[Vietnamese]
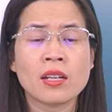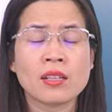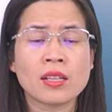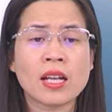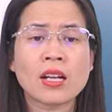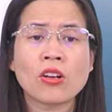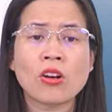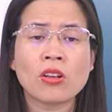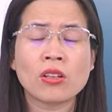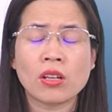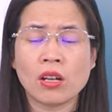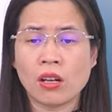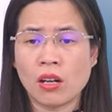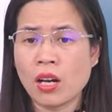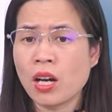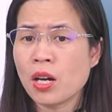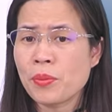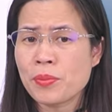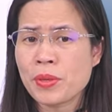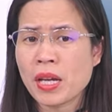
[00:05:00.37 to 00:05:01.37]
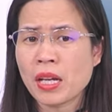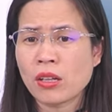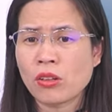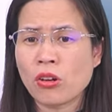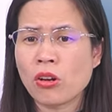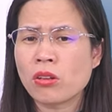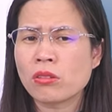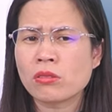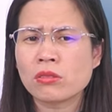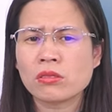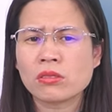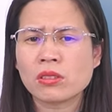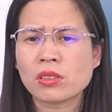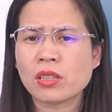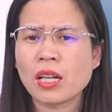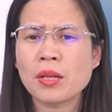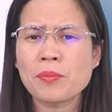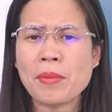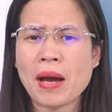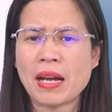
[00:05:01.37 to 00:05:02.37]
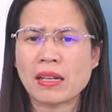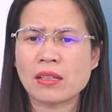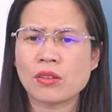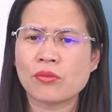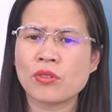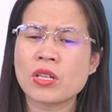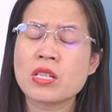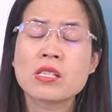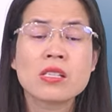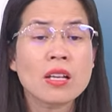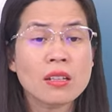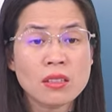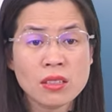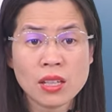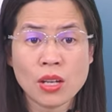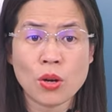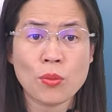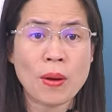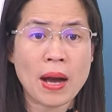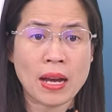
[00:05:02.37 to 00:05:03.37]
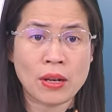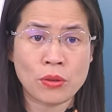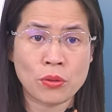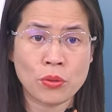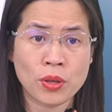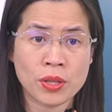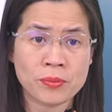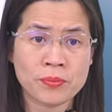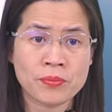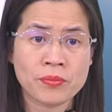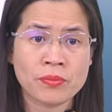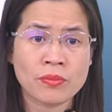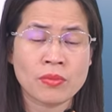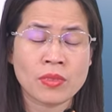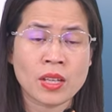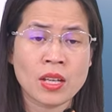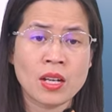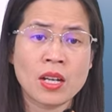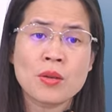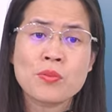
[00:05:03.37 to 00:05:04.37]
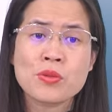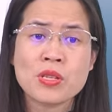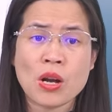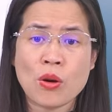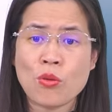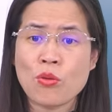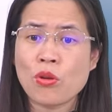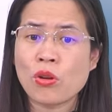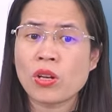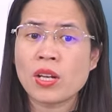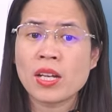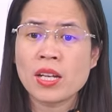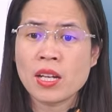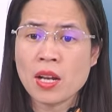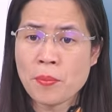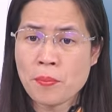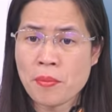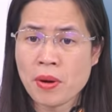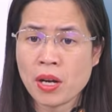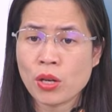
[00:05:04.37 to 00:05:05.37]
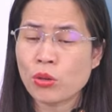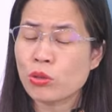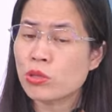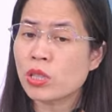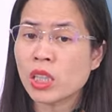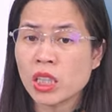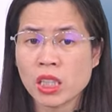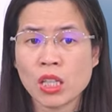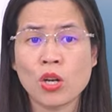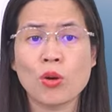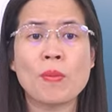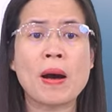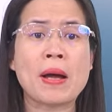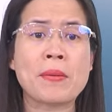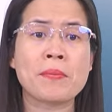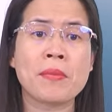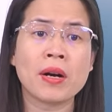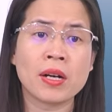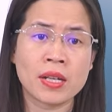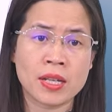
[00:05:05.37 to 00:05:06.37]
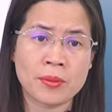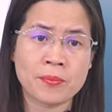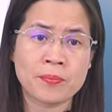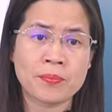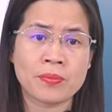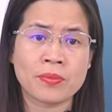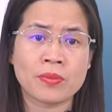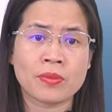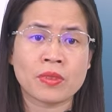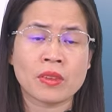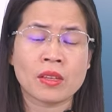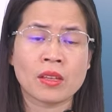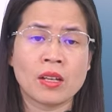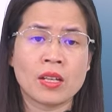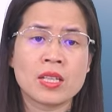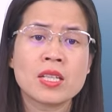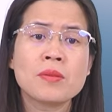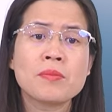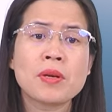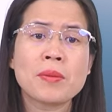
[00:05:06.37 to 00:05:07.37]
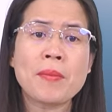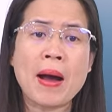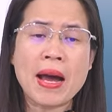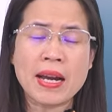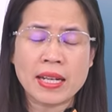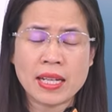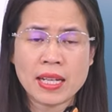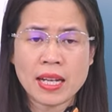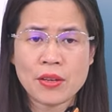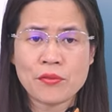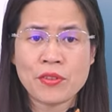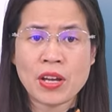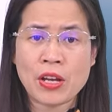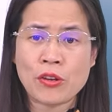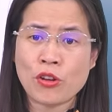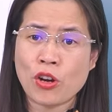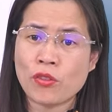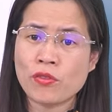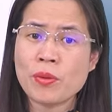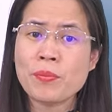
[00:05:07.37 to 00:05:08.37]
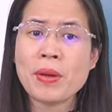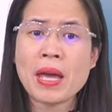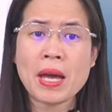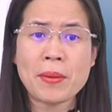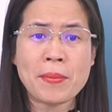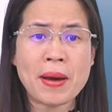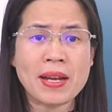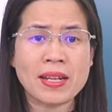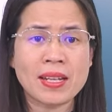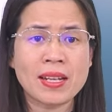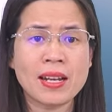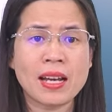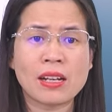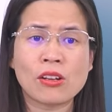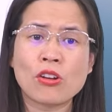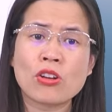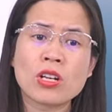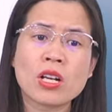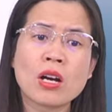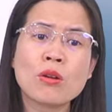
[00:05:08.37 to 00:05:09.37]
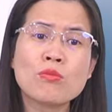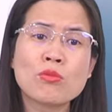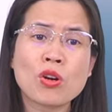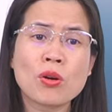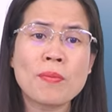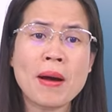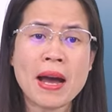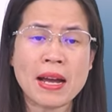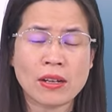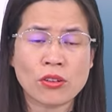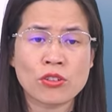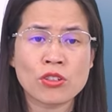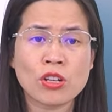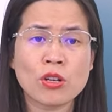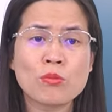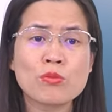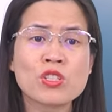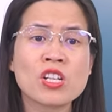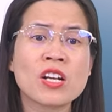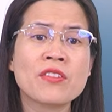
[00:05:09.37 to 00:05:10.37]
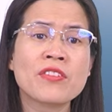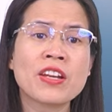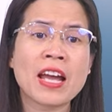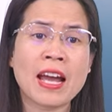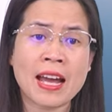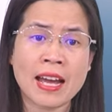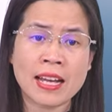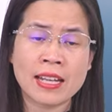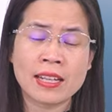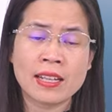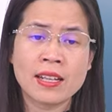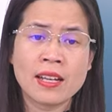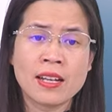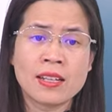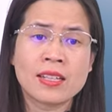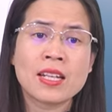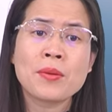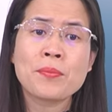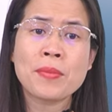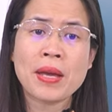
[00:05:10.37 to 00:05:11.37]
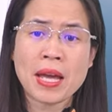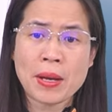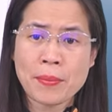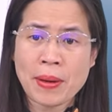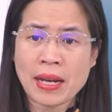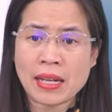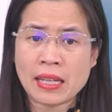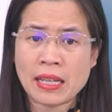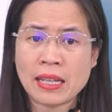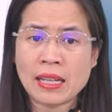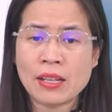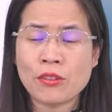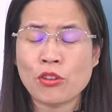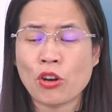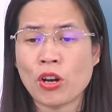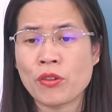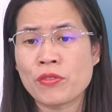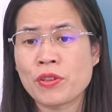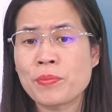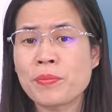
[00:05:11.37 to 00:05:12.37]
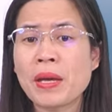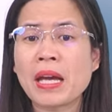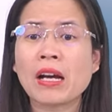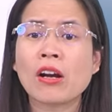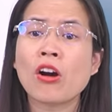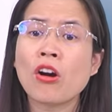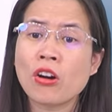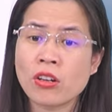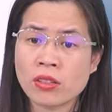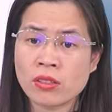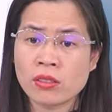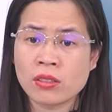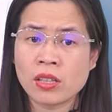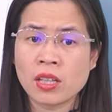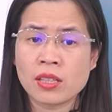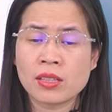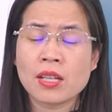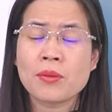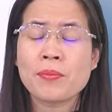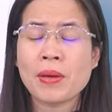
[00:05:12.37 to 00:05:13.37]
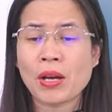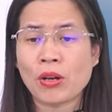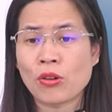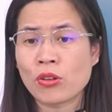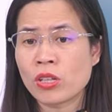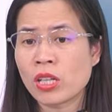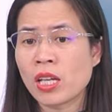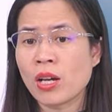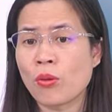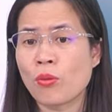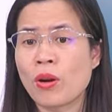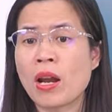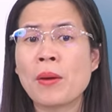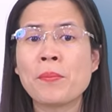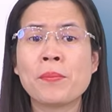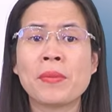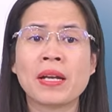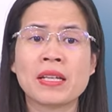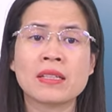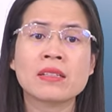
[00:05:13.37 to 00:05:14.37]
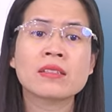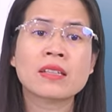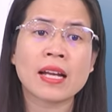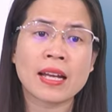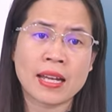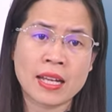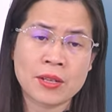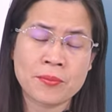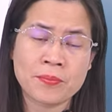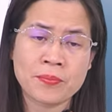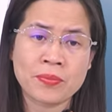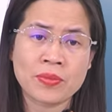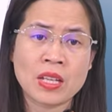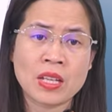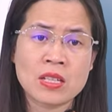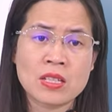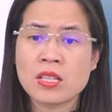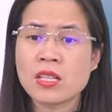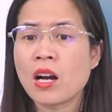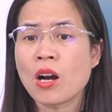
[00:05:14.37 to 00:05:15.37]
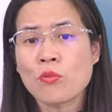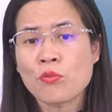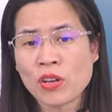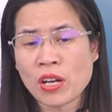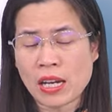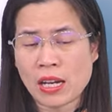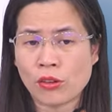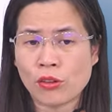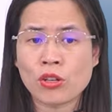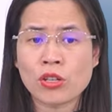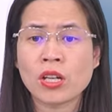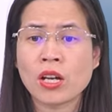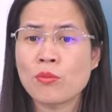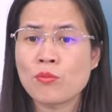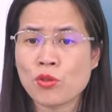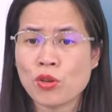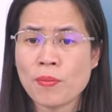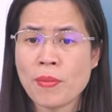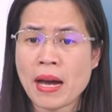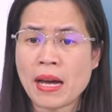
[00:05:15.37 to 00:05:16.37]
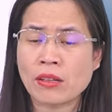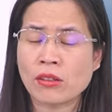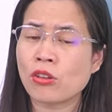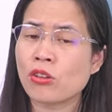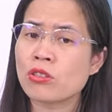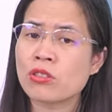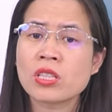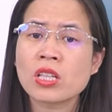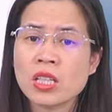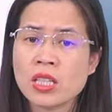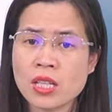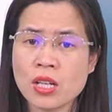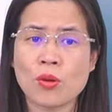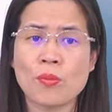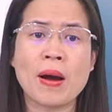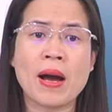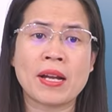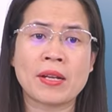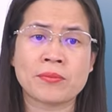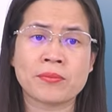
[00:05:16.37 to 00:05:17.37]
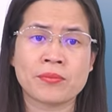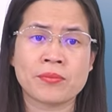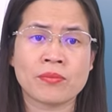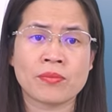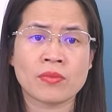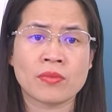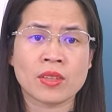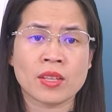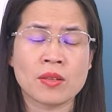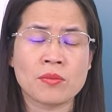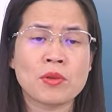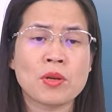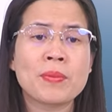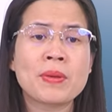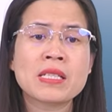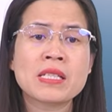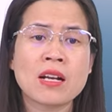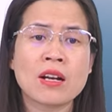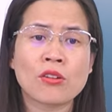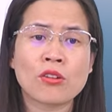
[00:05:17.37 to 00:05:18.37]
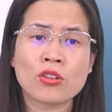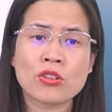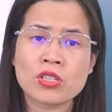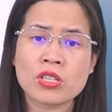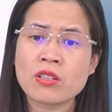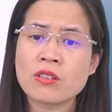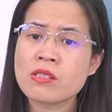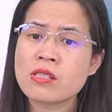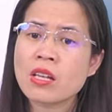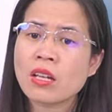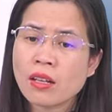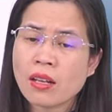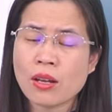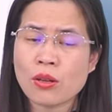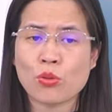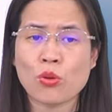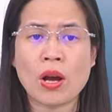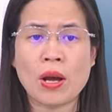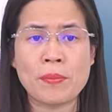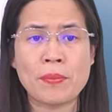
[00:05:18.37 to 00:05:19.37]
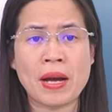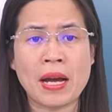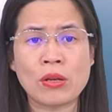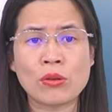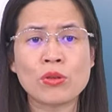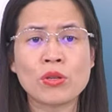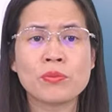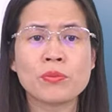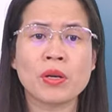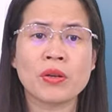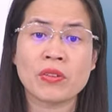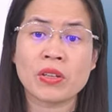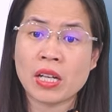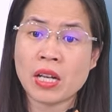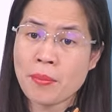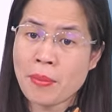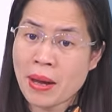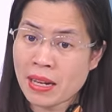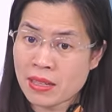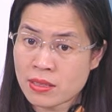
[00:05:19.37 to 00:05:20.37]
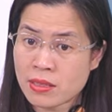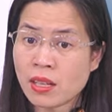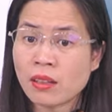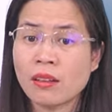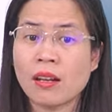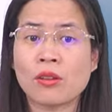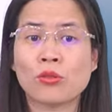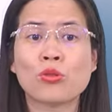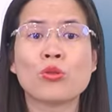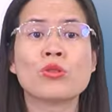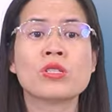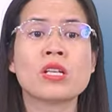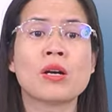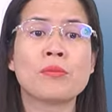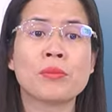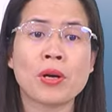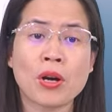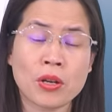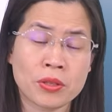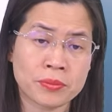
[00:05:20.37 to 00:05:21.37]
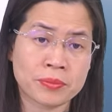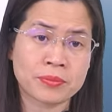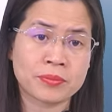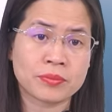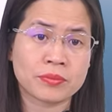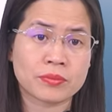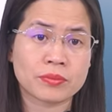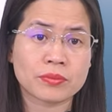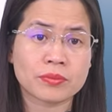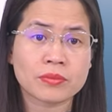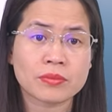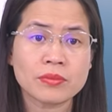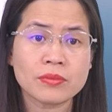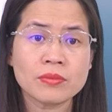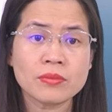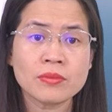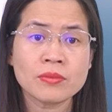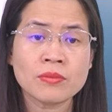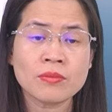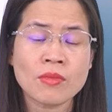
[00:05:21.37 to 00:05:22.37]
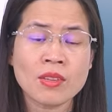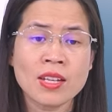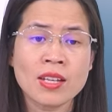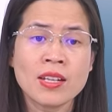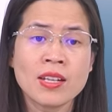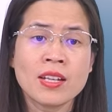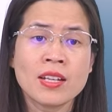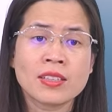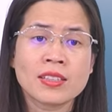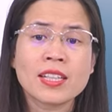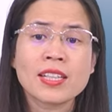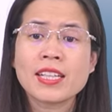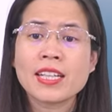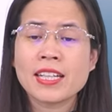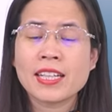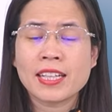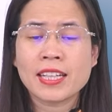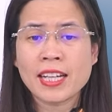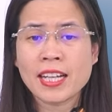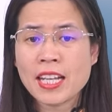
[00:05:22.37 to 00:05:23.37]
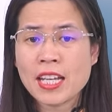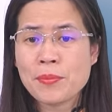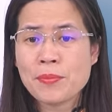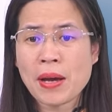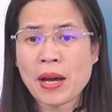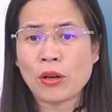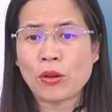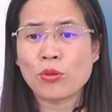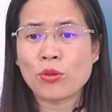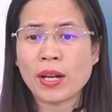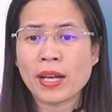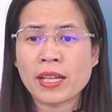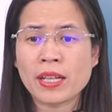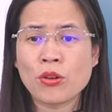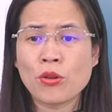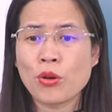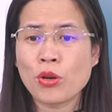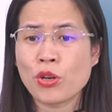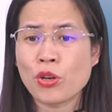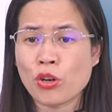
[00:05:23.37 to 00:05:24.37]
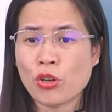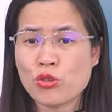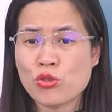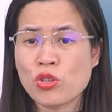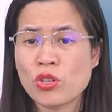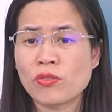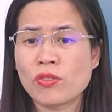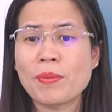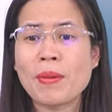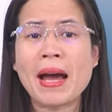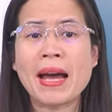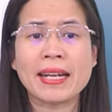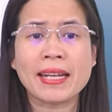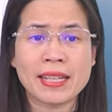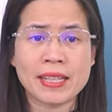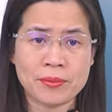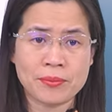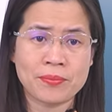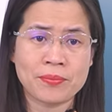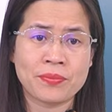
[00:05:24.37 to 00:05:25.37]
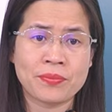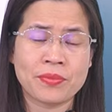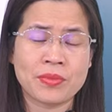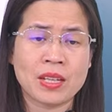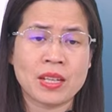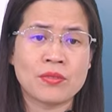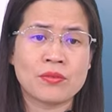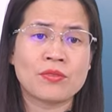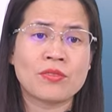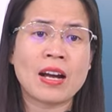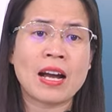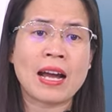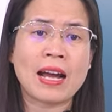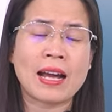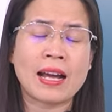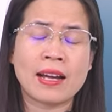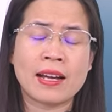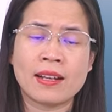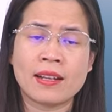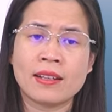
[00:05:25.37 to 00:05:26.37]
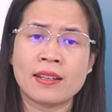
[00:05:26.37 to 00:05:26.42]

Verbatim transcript: thế còn ở lớp nhá con kết bạn được với rất nhiều bạn luôn lớp 6 con lên lớp mới có rất nhiều bạn mới nhưng mà bạn ấy lại về nói với mẹ bạn ấy là con không có bạn con không chơi với ai nên mẹ bạn ấy lại nói với mẹ con nên mẹ con hiểu lầm là như thế chứ không phải là con không có bạn con rất nhiều bạn mà bây giờ con chơi rất là thoải mái luôn bởi vì các bạn rất là tôn trọng con thế thì khi mà cô lanh ngồi nói chuyện với bạn ấy và